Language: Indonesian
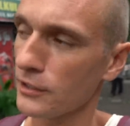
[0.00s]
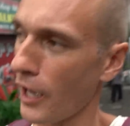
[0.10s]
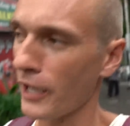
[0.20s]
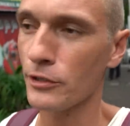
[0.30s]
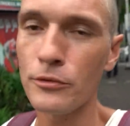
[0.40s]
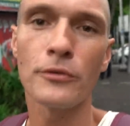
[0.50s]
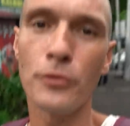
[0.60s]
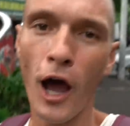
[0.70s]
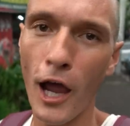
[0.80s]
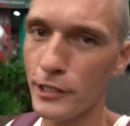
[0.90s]
I can
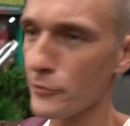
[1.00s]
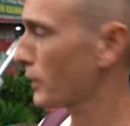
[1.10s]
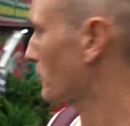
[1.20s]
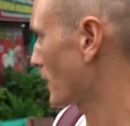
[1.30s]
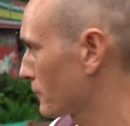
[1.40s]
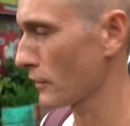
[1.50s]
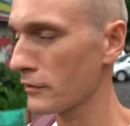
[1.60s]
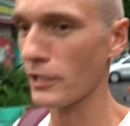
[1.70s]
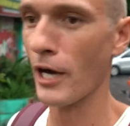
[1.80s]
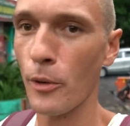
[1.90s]
highly recommend
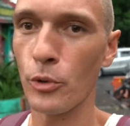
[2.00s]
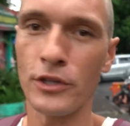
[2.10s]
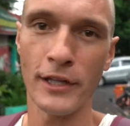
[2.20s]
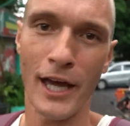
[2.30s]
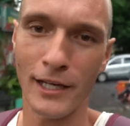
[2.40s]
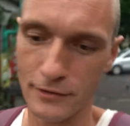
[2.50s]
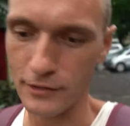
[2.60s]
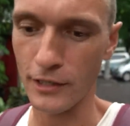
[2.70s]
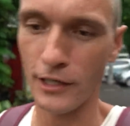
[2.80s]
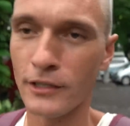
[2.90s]
the Rabon at
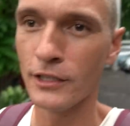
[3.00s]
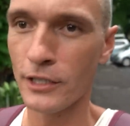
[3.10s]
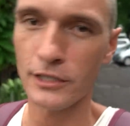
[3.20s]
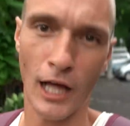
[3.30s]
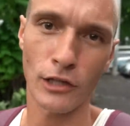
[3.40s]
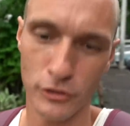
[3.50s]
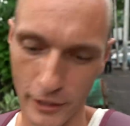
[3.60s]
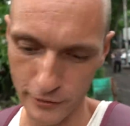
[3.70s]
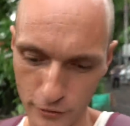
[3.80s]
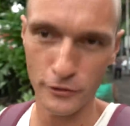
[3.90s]
the
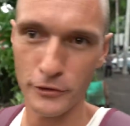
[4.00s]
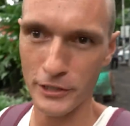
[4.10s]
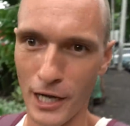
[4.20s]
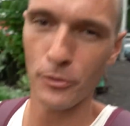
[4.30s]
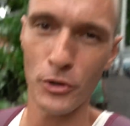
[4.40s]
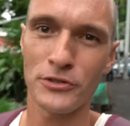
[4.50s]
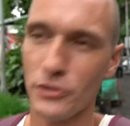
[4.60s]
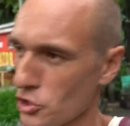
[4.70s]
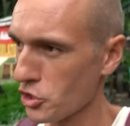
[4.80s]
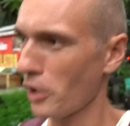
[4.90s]
calculator Rabon
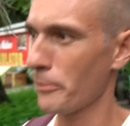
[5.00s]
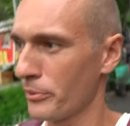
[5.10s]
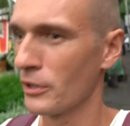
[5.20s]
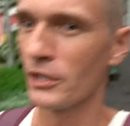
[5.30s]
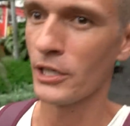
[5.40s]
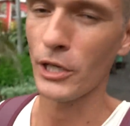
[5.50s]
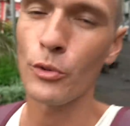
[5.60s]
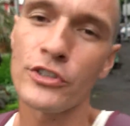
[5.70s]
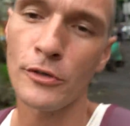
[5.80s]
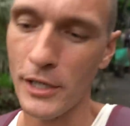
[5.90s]
shop. It
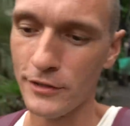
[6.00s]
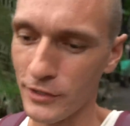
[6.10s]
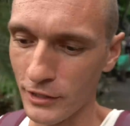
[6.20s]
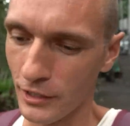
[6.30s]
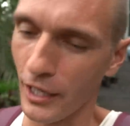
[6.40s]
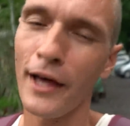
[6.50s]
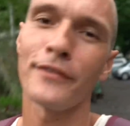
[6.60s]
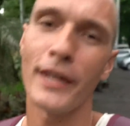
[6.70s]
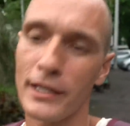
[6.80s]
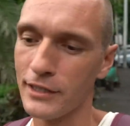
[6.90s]
was amazing
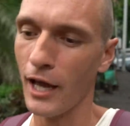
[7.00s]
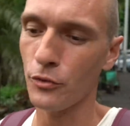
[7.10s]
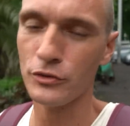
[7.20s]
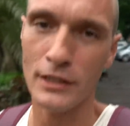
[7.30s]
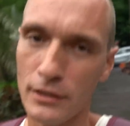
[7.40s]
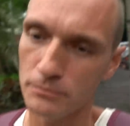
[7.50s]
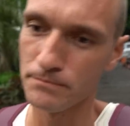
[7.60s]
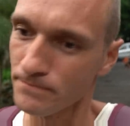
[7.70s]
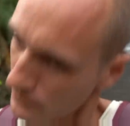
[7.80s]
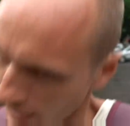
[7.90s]
and that counting
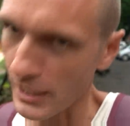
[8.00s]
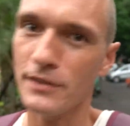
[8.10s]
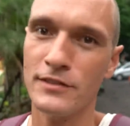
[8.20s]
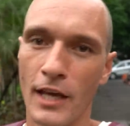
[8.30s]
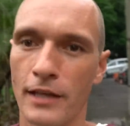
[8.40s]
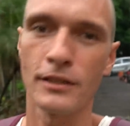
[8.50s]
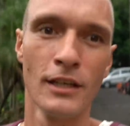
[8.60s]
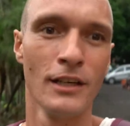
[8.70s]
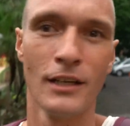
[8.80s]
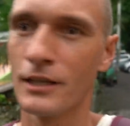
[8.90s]
insane.
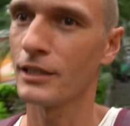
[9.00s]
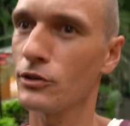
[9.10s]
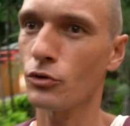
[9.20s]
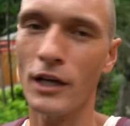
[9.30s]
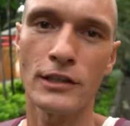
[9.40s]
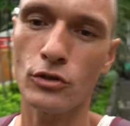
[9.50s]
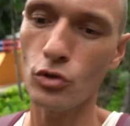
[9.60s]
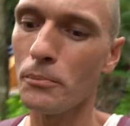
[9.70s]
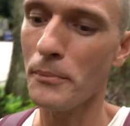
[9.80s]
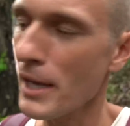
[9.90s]
Hitungan
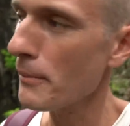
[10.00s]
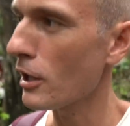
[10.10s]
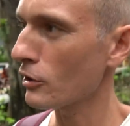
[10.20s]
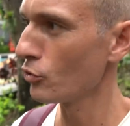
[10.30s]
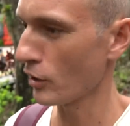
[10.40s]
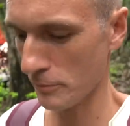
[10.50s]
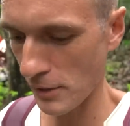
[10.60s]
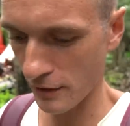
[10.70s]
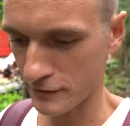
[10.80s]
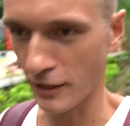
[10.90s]
itu memang luar
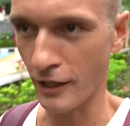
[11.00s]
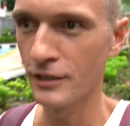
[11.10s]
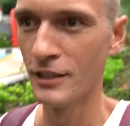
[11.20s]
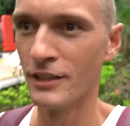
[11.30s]
biasa.